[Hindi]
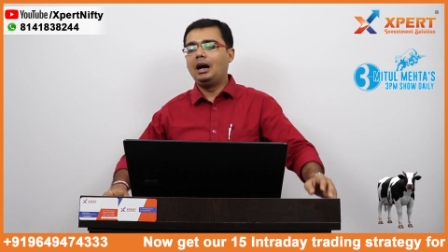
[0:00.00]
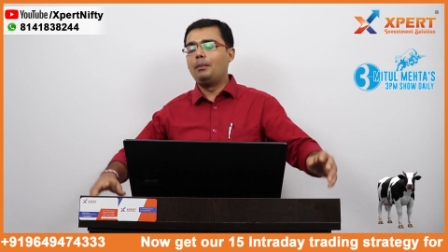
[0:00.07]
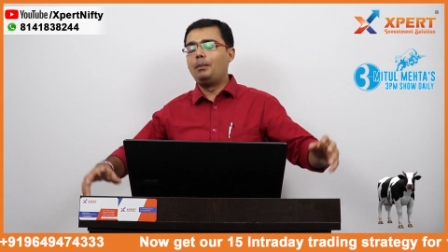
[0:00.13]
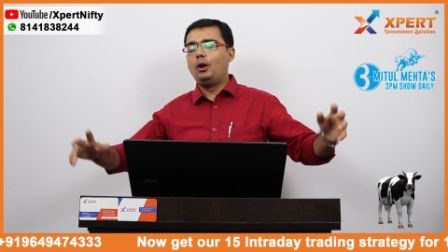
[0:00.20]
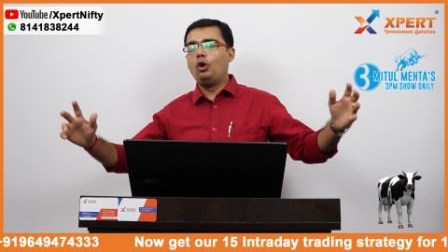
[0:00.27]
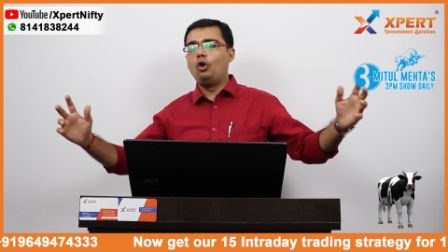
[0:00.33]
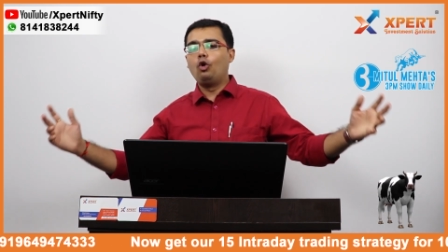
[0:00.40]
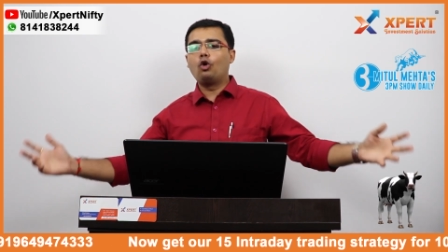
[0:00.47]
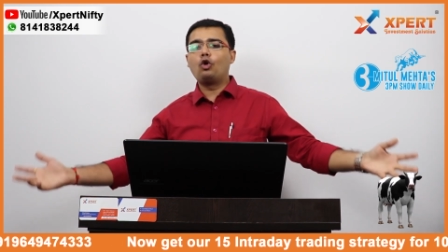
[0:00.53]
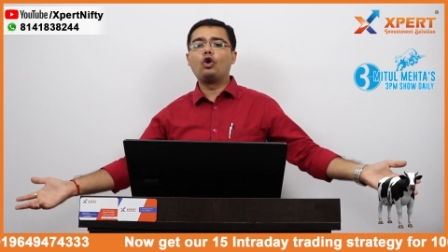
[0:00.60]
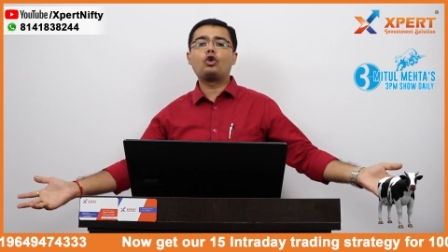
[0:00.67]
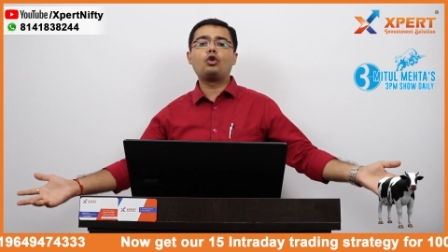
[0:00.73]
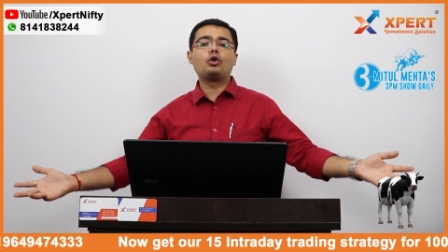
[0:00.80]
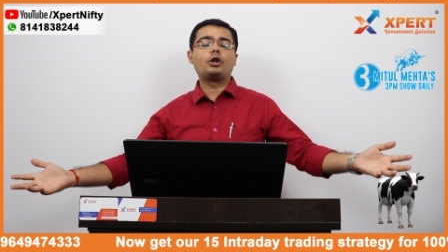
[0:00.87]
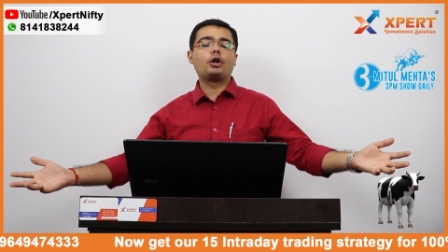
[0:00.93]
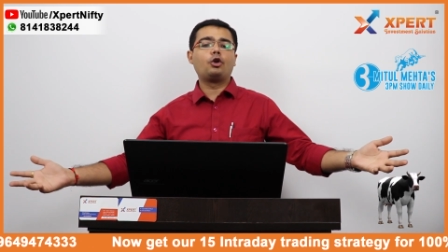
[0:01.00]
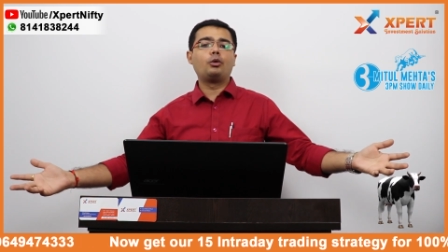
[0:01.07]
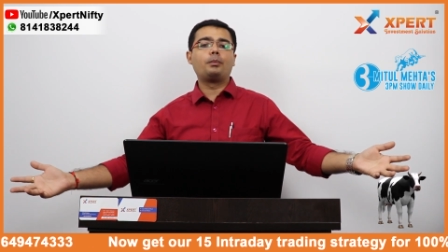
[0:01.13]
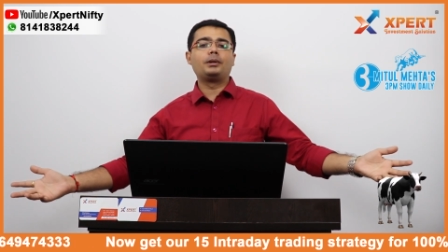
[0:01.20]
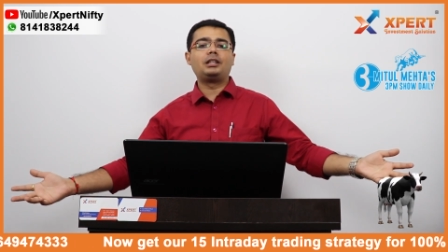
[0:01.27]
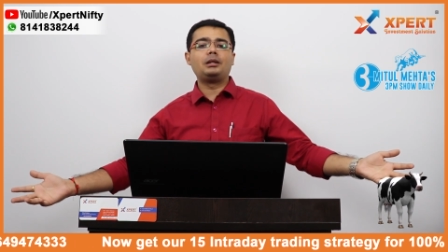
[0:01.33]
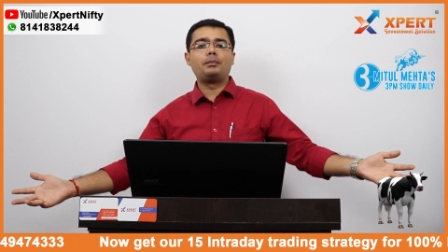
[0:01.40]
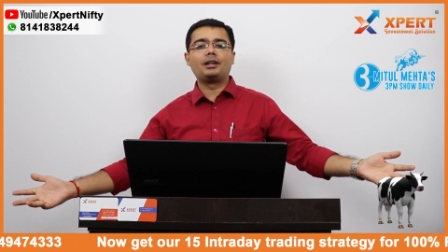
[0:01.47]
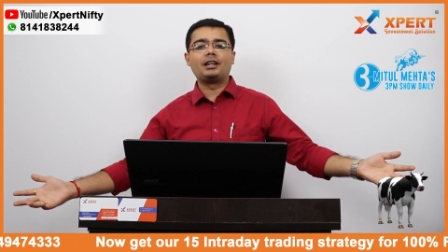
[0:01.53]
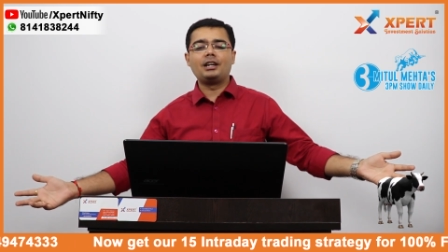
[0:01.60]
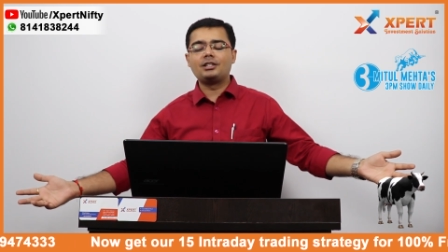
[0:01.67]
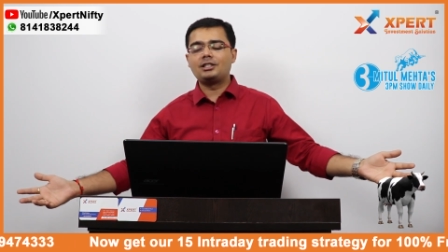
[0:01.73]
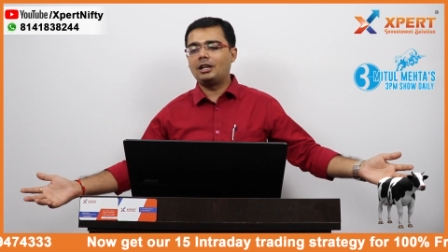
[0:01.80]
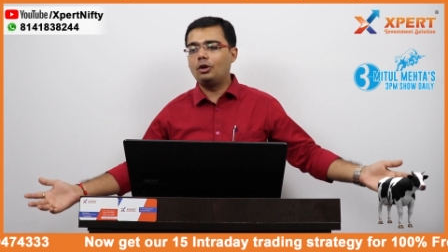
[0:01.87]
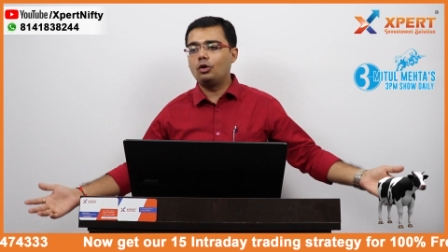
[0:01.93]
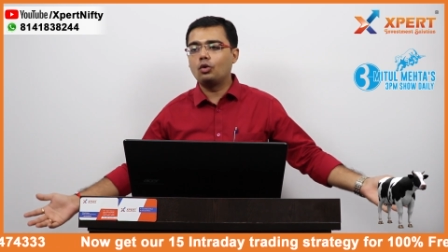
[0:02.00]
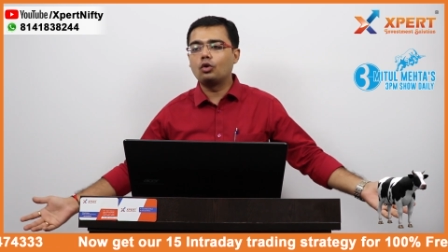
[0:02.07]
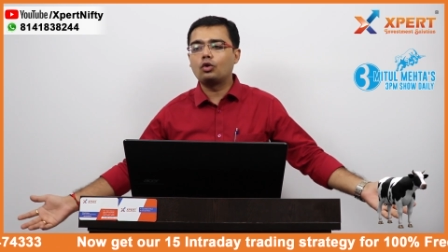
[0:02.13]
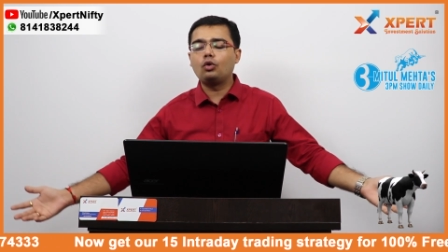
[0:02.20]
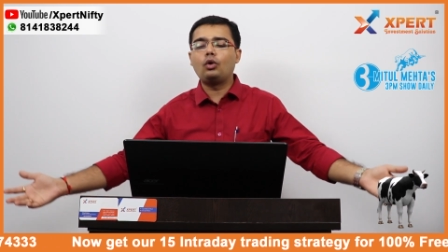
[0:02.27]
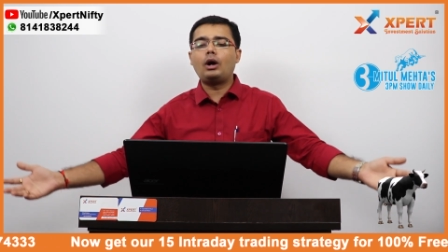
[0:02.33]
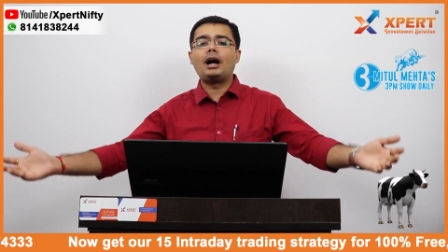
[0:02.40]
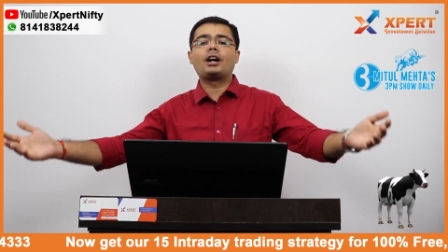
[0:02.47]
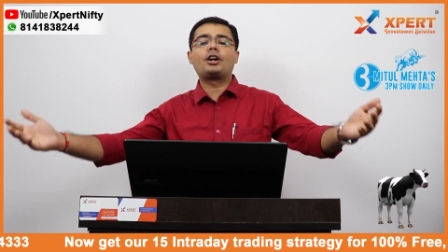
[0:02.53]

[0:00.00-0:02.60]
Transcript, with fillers: अब लोगों को करोड़पति बनाया जाए लोगों को